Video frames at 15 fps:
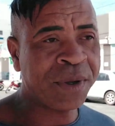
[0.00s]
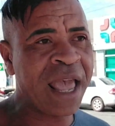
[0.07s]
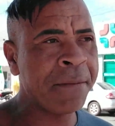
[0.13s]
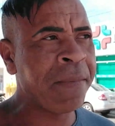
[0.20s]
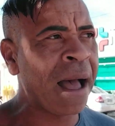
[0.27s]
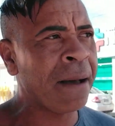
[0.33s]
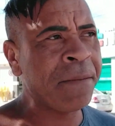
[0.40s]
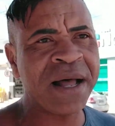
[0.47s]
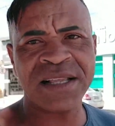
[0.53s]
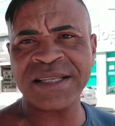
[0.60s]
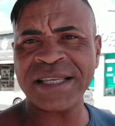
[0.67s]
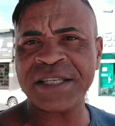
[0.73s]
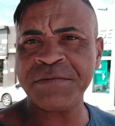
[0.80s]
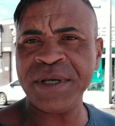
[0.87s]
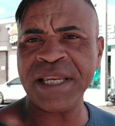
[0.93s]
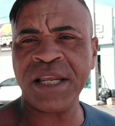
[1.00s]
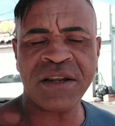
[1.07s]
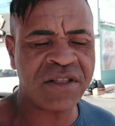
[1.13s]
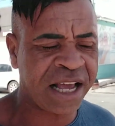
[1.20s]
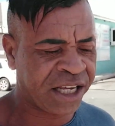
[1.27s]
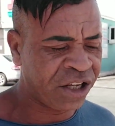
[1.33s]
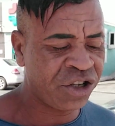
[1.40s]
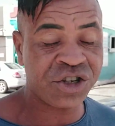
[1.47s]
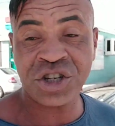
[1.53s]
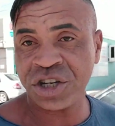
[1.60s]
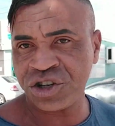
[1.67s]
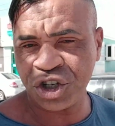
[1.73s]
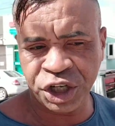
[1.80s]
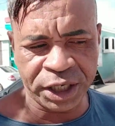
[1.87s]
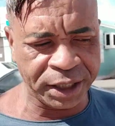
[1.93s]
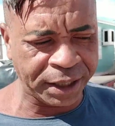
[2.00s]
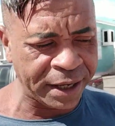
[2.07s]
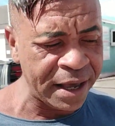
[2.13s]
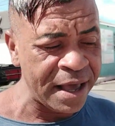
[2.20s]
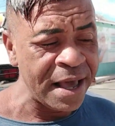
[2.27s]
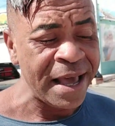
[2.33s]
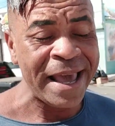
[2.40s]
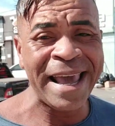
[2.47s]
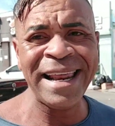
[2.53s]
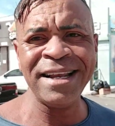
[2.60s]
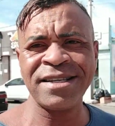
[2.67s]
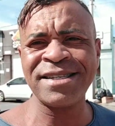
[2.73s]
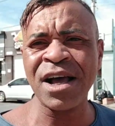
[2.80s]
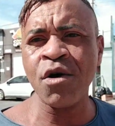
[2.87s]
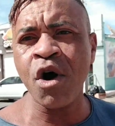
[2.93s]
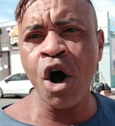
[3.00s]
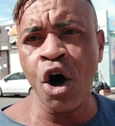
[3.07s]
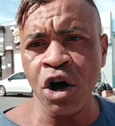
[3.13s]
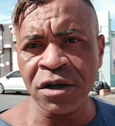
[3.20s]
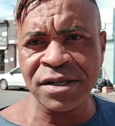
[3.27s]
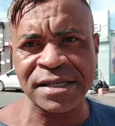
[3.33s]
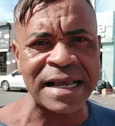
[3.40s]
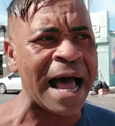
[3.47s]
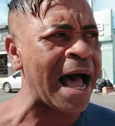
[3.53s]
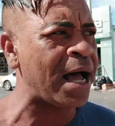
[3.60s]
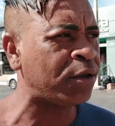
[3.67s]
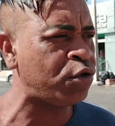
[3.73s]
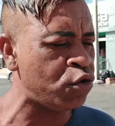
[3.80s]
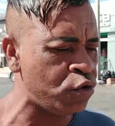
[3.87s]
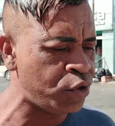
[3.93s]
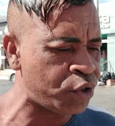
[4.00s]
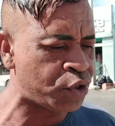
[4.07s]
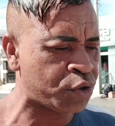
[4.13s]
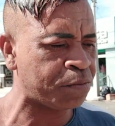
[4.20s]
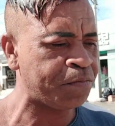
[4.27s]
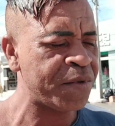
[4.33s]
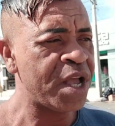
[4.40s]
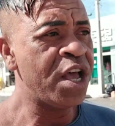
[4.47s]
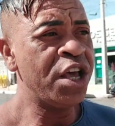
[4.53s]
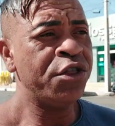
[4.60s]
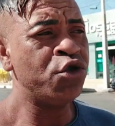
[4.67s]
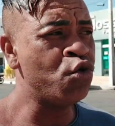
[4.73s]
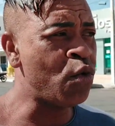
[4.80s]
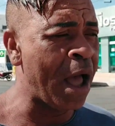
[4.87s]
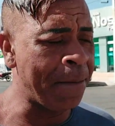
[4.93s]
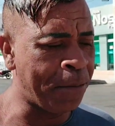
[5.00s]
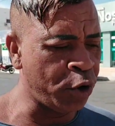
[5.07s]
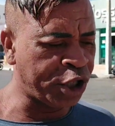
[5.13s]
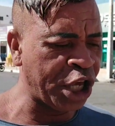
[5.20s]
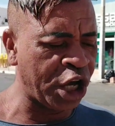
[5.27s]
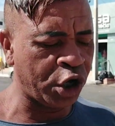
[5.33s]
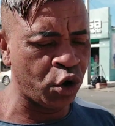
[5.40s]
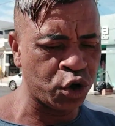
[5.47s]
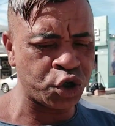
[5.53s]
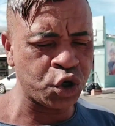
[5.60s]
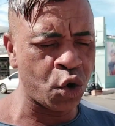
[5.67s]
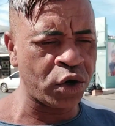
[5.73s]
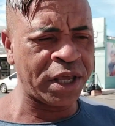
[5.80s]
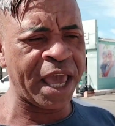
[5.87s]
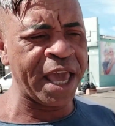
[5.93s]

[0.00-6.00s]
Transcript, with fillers: Porque é babado, esses meninos daqui do Chique eles são ousados, não é porque que eu sou